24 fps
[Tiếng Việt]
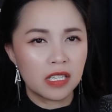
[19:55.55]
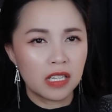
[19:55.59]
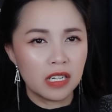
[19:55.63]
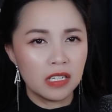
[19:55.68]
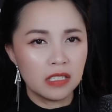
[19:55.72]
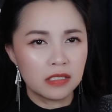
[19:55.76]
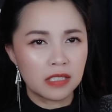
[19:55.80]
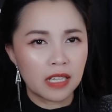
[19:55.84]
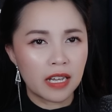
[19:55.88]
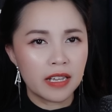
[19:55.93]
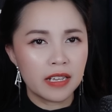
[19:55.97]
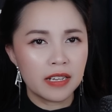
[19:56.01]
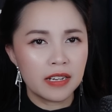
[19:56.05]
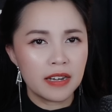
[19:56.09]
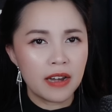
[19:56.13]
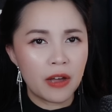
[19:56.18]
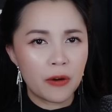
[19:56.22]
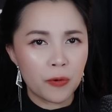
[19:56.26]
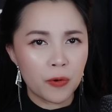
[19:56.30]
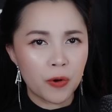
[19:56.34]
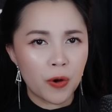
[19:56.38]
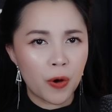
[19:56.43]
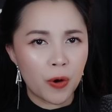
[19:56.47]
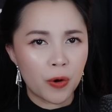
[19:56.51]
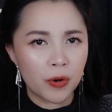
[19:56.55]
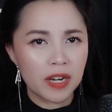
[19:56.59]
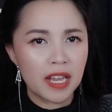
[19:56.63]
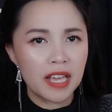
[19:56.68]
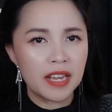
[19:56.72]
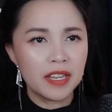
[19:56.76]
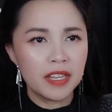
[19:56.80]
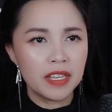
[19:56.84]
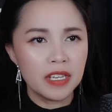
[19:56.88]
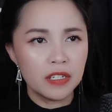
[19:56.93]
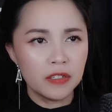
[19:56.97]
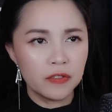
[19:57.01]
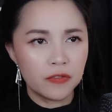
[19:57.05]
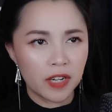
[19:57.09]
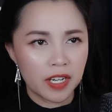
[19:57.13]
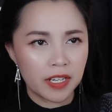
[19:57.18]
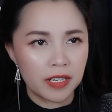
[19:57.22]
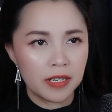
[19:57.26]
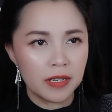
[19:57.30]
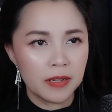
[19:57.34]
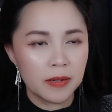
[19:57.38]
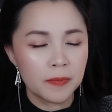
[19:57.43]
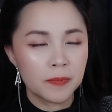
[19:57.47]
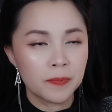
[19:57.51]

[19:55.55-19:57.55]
Tần thấy đau khổ đến như vậy.